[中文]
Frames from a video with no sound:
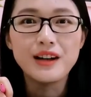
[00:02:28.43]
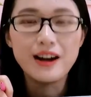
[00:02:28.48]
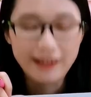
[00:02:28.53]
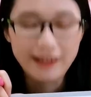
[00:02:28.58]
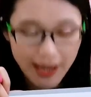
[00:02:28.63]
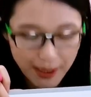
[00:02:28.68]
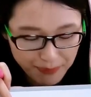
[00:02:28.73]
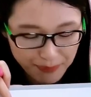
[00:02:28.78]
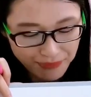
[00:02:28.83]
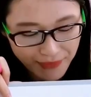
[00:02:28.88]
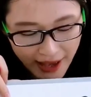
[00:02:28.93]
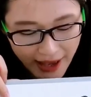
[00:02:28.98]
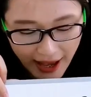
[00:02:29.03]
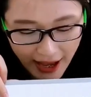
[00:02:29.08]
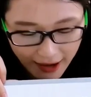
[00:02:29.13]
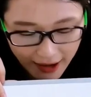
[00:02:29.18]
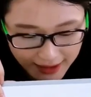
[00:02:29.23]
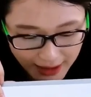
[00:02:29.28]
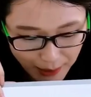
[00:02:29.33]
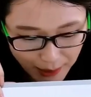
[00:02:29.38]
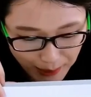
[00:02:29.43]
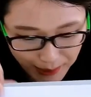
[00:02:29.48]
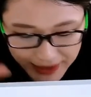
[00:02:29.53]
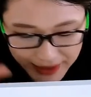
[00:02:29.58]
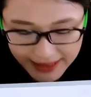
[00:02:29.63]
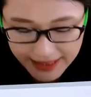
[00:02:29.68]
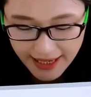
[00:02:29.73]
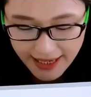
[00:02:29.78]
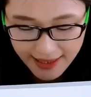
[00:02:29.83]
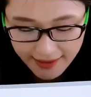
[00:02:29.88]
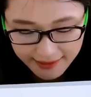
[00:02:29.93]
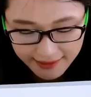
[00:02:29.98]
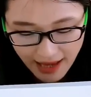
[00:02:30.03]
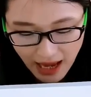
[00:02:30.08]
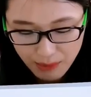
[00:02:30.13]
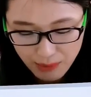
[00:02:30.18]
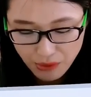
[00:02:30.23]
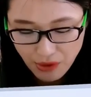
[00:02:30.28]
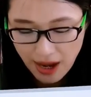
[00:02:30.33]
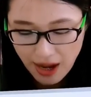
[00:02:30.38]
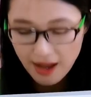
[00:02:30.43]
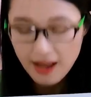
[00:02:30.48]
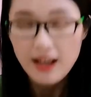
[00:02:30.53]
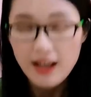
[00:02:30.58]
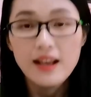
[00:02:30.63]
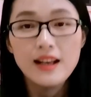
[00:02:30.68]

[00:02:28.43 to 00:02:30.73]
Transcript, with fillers: OK，好，下面我们一起看到第二步啊。